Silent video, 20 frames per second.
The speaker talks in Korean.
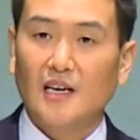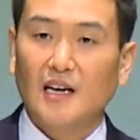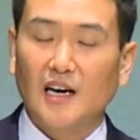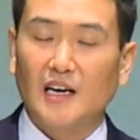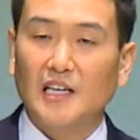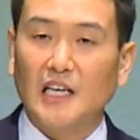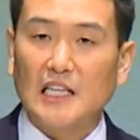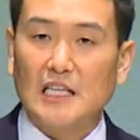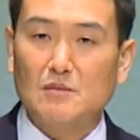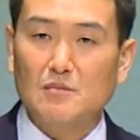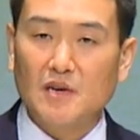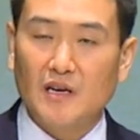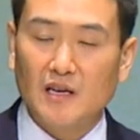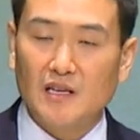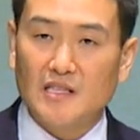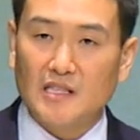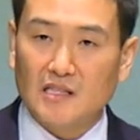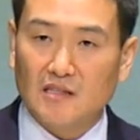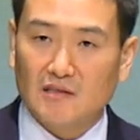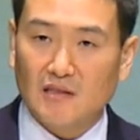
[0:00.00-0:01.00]

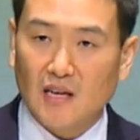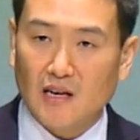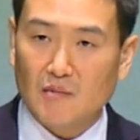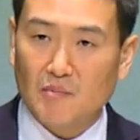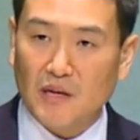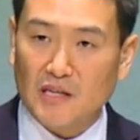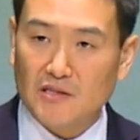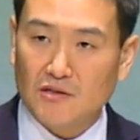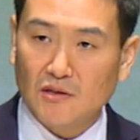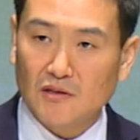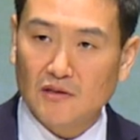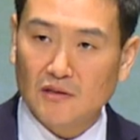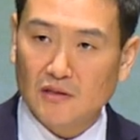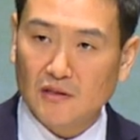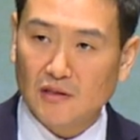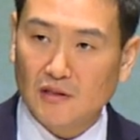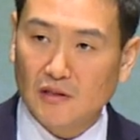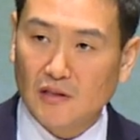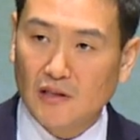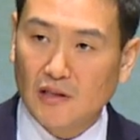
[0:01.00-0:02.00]
하나님의 이스라엘
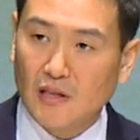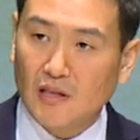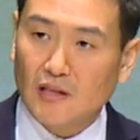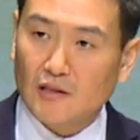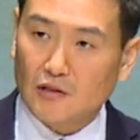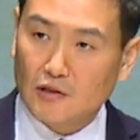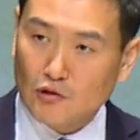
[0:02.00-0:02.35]
백성들